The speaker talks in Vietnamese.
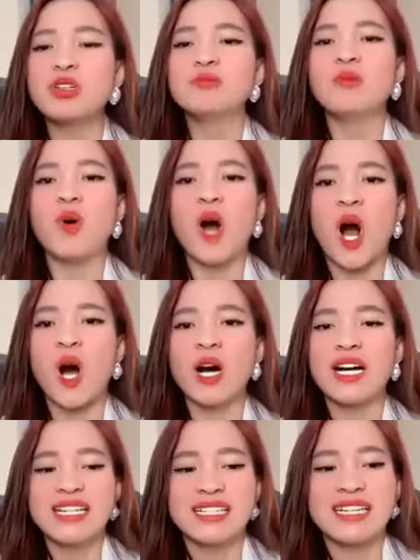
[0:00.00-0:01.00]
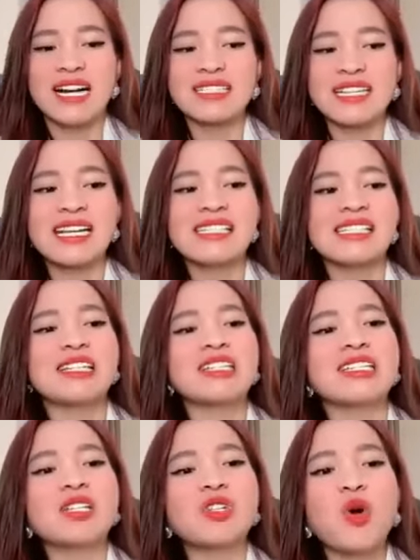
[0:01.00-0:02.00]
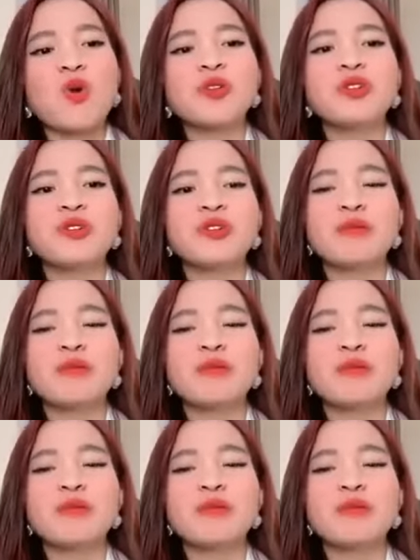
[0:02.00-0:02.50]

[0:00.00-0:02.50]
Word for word: ngưỡng mộ họ. Thì cơ thể các anh chị nó sẽ noi gương,